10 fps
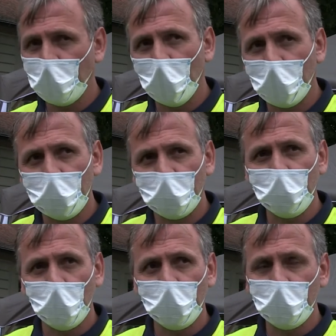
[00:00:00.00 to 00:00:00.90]
Und aus
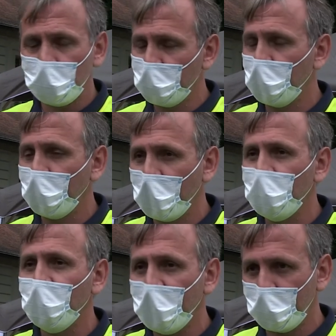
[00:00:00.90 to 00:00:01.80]
dem Grund ist unser
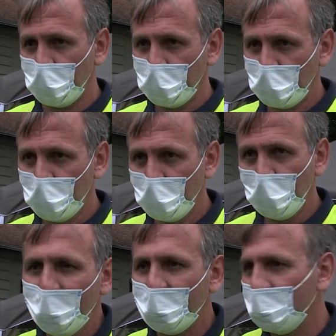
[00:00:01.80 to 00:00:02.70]
Bereich steht.
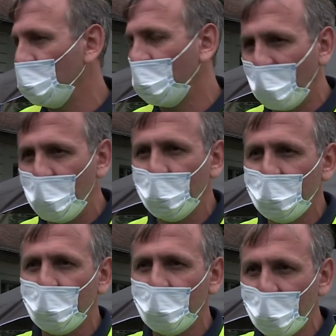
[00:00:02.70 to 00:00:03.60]
Da sind noch zwei
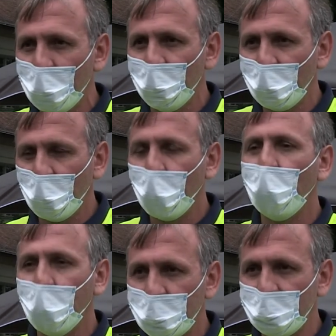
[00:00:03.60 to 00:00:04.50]
Leute drin
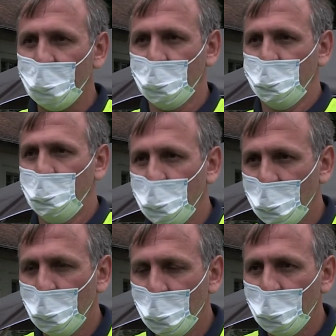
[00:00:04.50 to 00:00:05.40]
von 50,
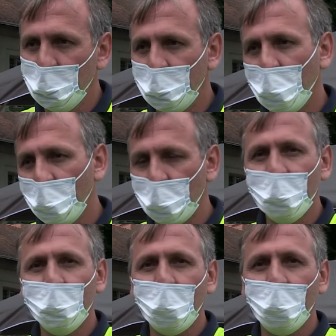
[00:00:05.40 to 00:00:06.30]
die da noch
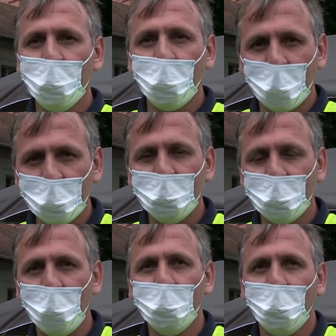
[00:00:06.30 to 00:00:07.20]
mitmachen. Der Rest
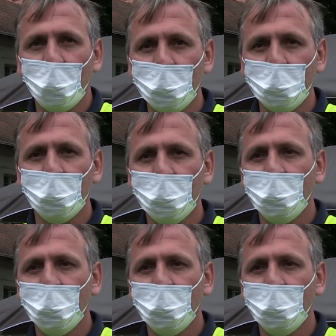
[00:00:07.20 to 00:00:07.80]
ist alles draußen.